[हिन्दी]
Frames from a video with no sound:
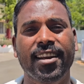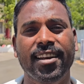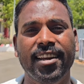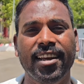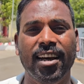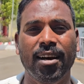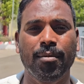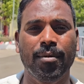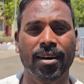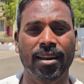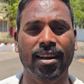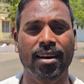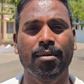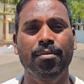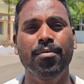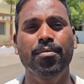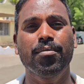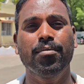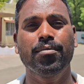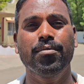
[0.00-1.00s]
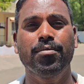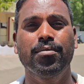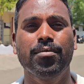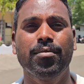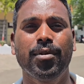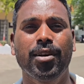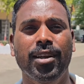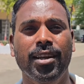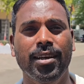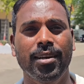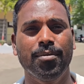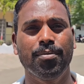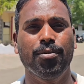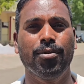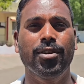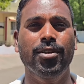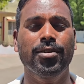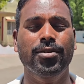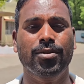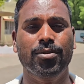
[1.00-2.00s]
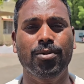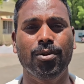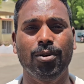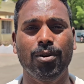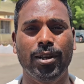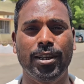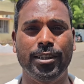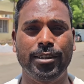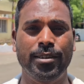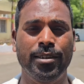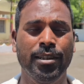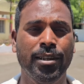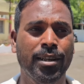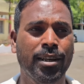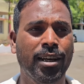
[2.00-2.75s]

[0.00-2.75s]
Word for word: कर लिया हमारा हम बोले पुलिस को इस,